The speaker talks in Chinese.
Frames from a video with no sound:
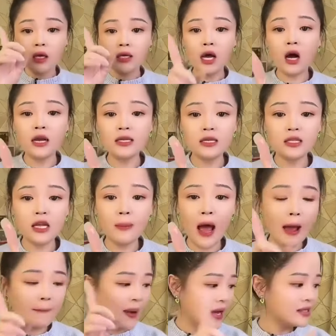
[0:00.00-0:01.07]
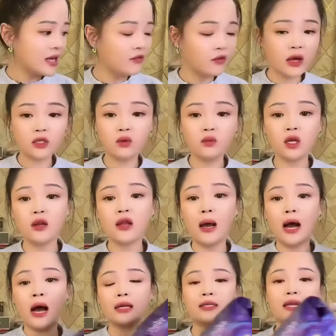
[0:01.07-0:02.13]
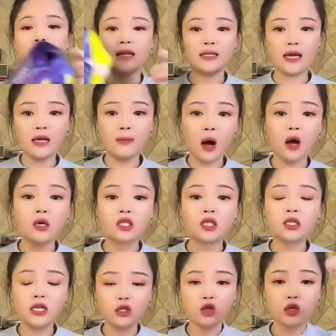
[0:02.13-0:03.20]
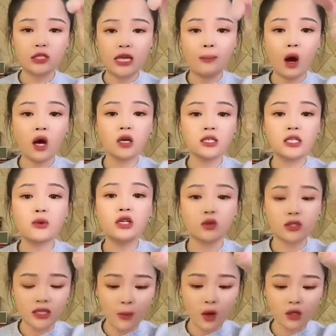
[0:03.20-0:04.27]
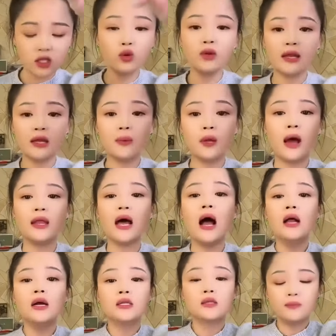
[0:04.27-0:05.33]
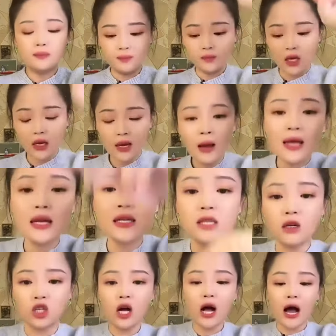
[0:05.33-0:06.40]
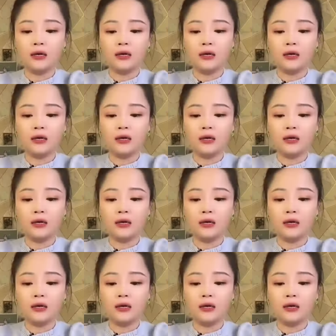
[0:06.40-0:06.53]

一号链接直接拍，拍下付款成功的老铁们啊，再给大家加一包，直接倒数三包，二十七块九三包，自由点的品牌了。两百单上车，